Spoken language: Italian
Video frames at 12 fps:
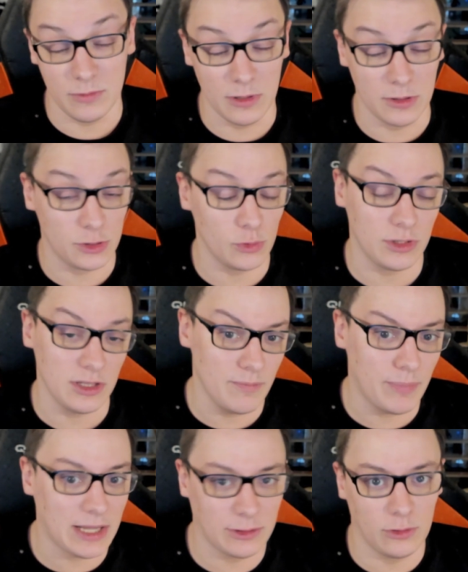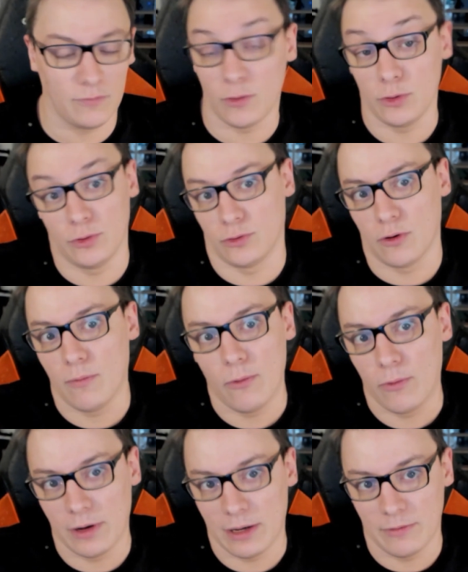risulti d'impatto, vogliono
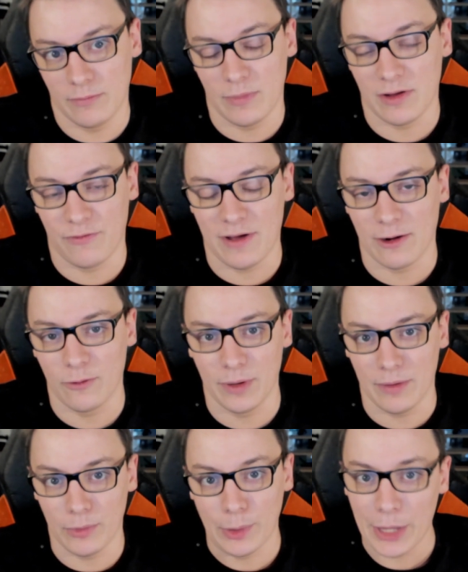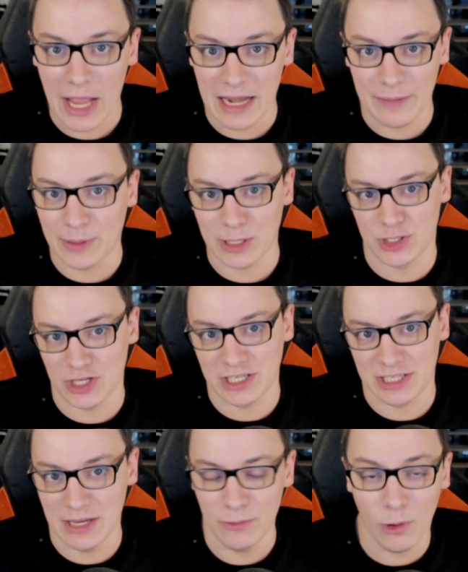comunque baffarlo per i mondiali perché c'è la
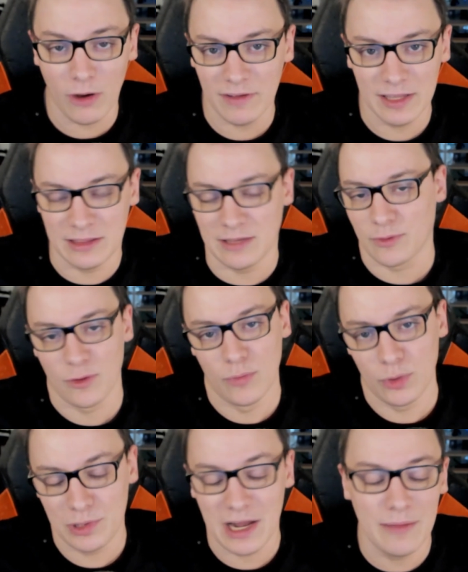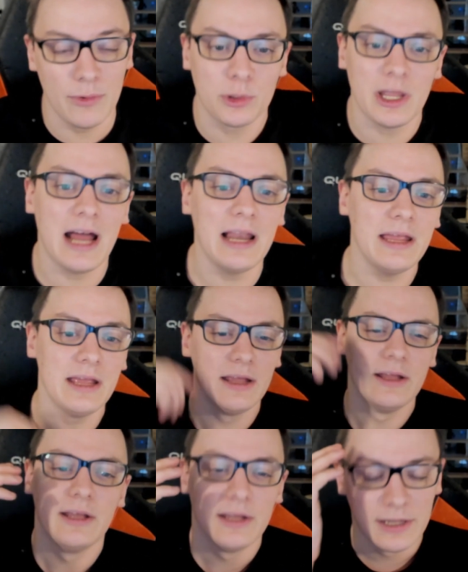skin nuova, detta proprio brutale brutale.
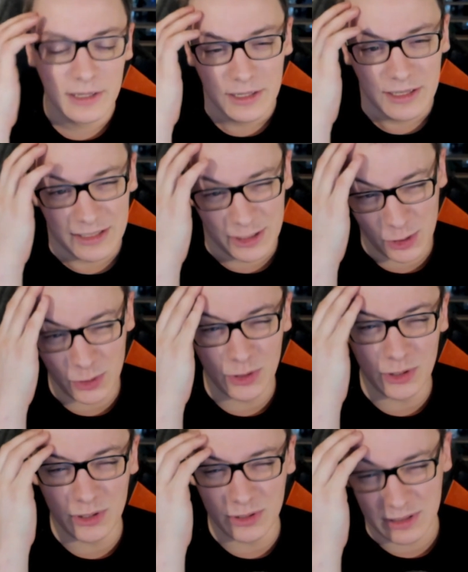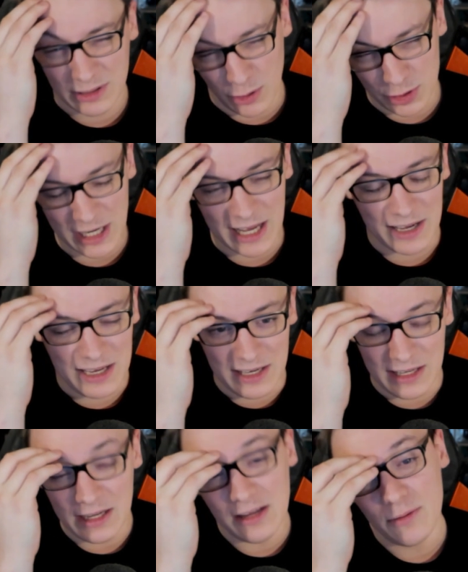Sono cose
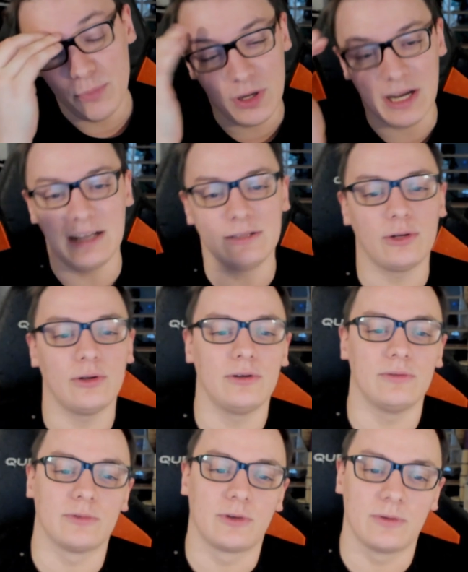carine, più che altro